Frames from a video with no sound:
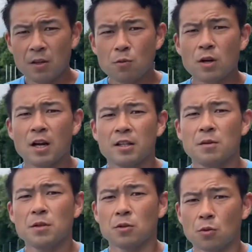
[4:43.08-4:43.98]
点を変え
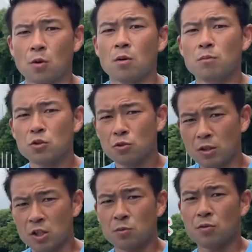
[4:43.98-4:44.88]
てみると、もちろん
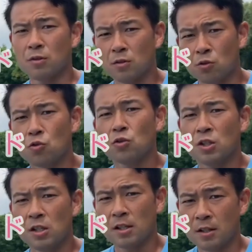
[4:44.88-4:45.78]
ね、自分の重
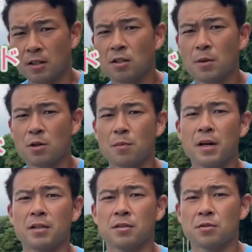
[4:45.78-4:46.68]
心がですね、素早く
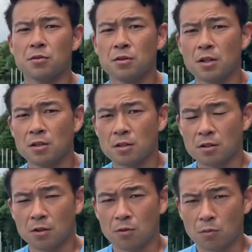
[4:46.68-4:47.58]
前に進んでいるんで
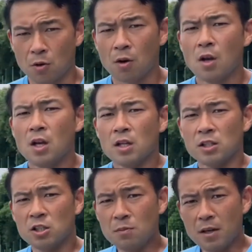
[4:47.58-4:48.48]
すけども、
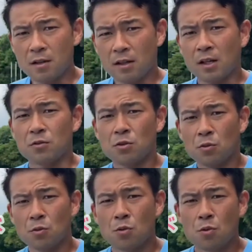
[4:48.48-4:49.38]
地面が
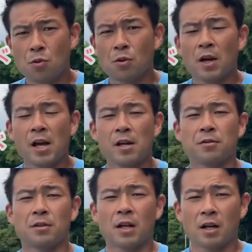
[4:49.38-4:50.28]
後ろの方向に早
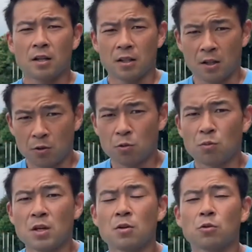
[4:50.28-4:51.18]
く流れていると
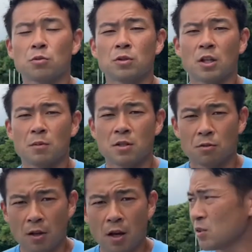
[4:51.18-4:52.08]
見えることもできます
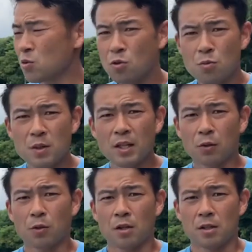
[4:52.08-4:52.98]
よね。そう見た
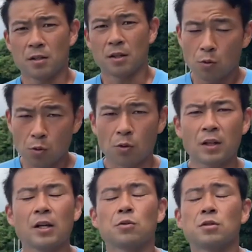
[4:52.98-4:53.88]
時にですね、この
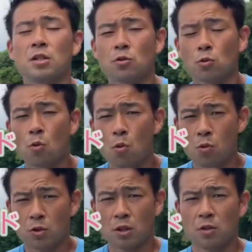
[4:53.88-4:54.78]
ナイトン選手の後
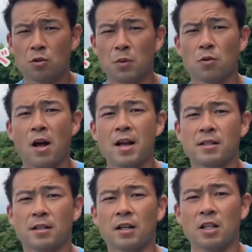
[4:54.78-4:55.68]
方スイングスピードの速
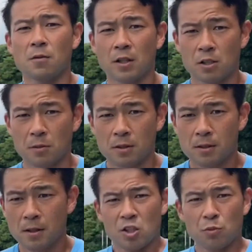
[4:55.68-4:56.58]
さが際立ちま
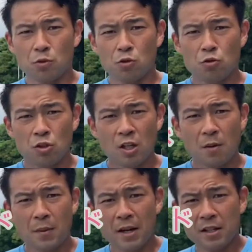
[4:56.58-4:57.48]
す。自分の重心
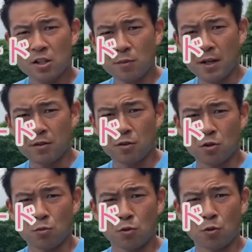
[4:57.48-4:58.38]
が前に素早く
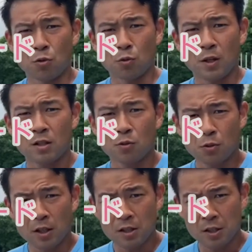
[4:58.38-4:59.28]
進むということは、
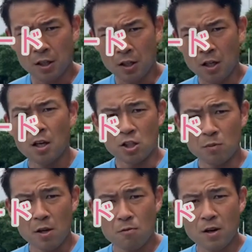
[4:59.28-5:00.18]
相対的に
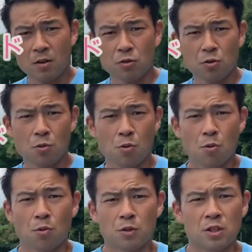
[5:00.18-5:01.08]
地面は後ろ方向